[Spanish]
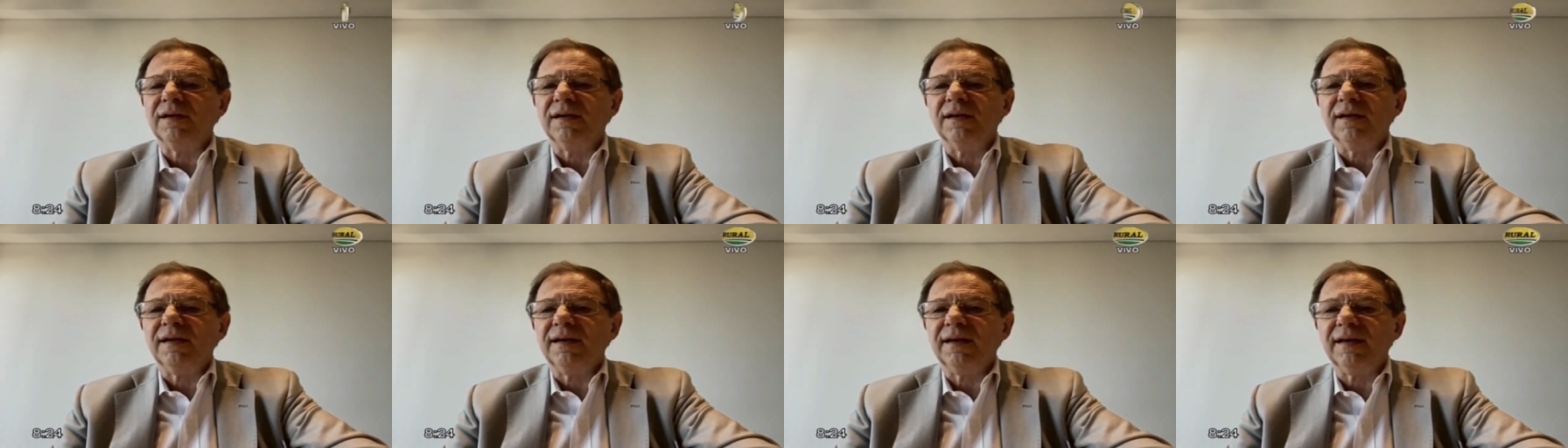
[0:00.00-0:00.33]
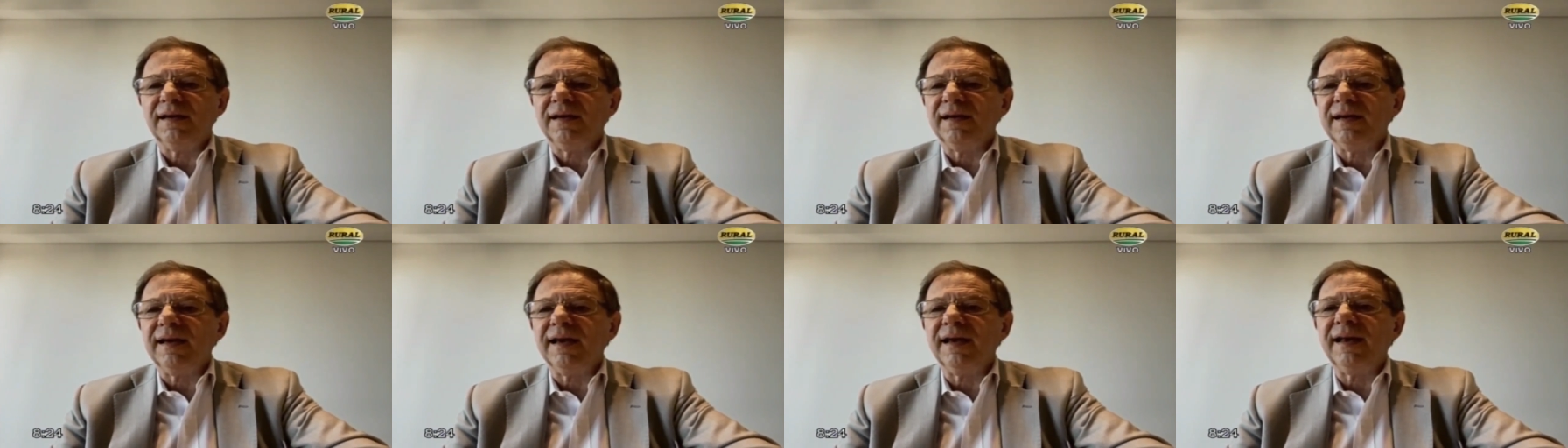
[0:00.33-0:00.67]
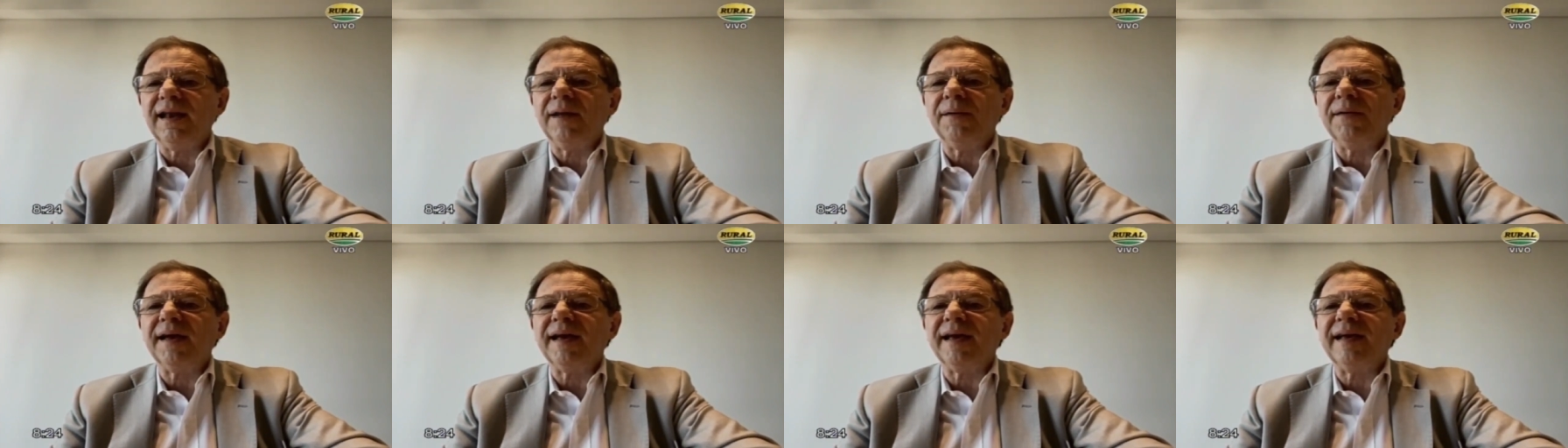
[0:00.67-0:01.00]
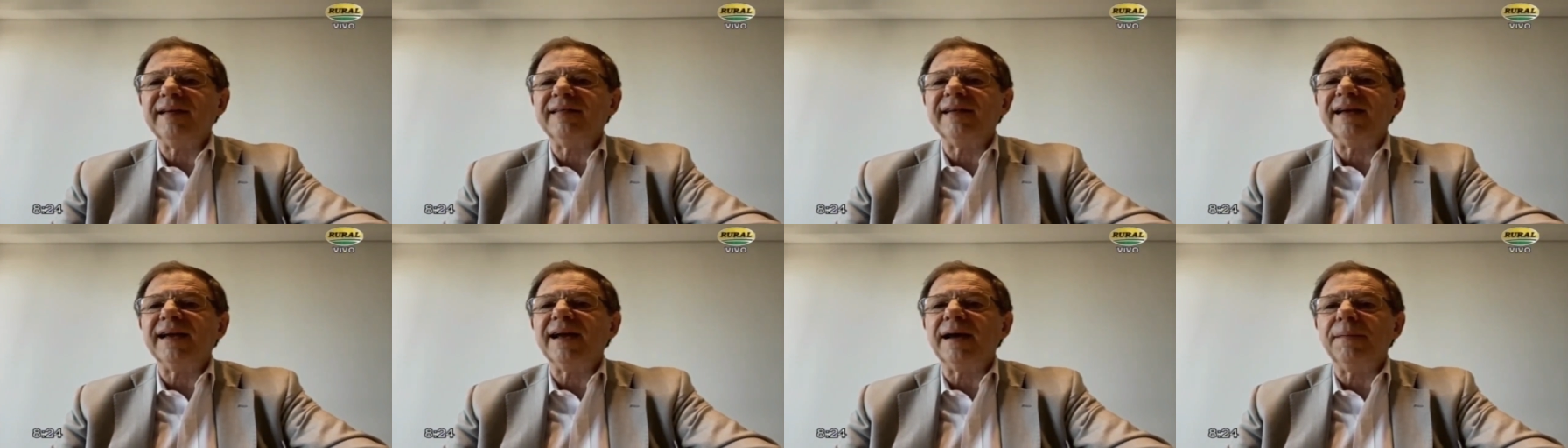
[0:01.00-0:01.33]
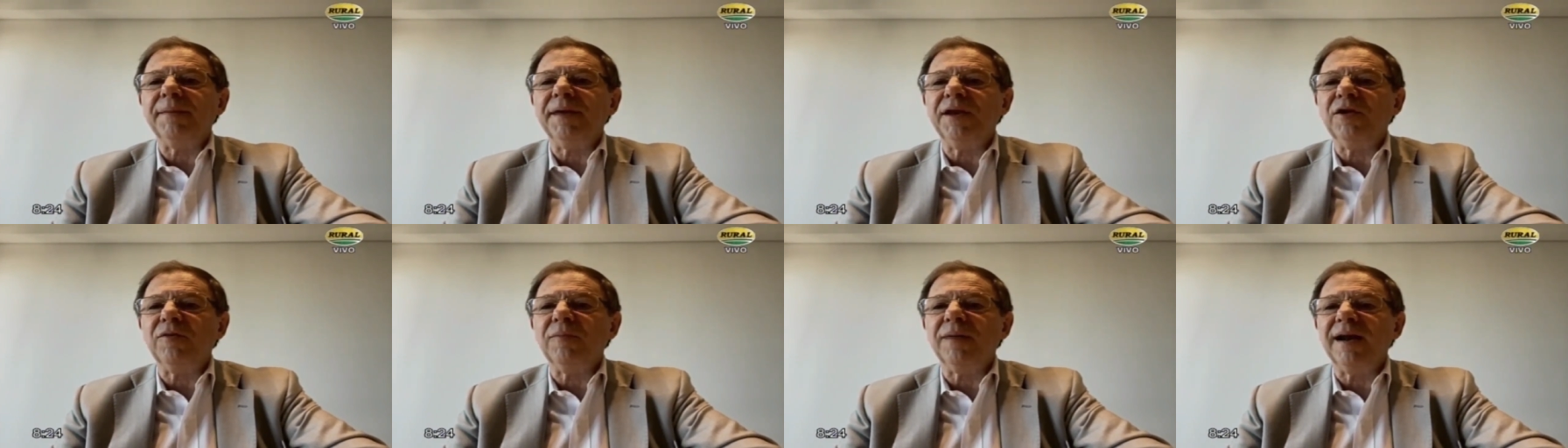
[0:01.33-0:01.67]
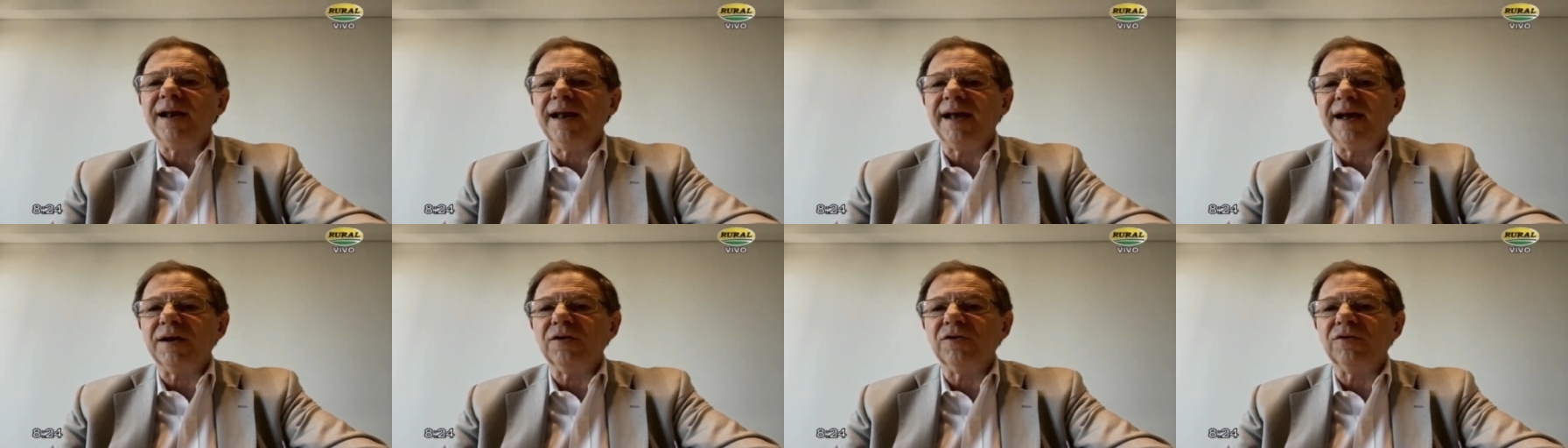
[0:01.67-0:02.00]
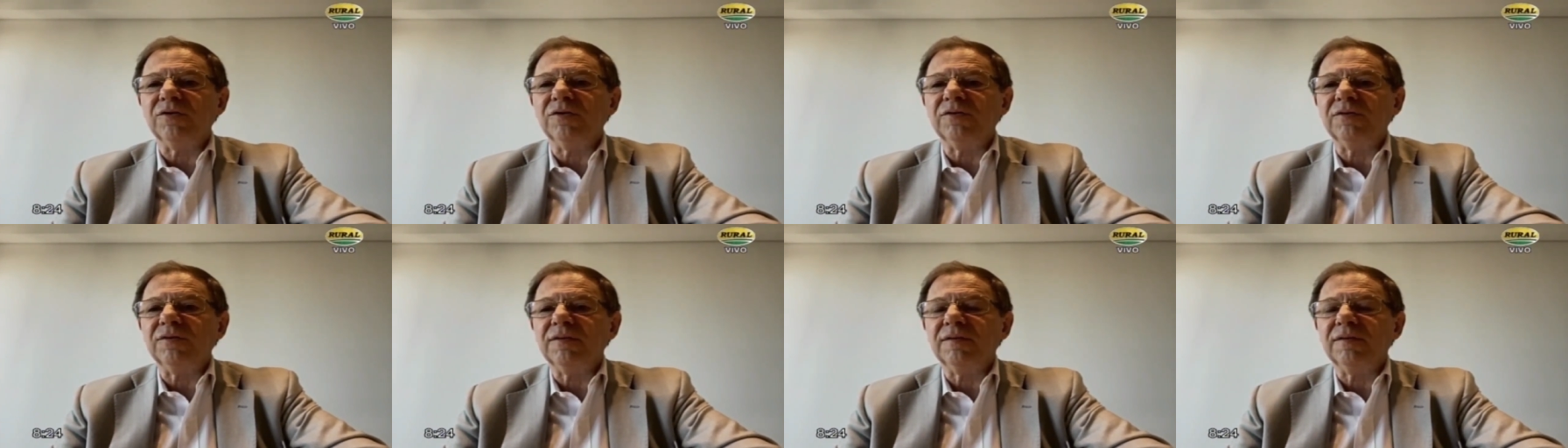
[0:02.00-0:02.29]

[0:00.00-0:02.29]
Eh, es la verdad que es el camino más largo,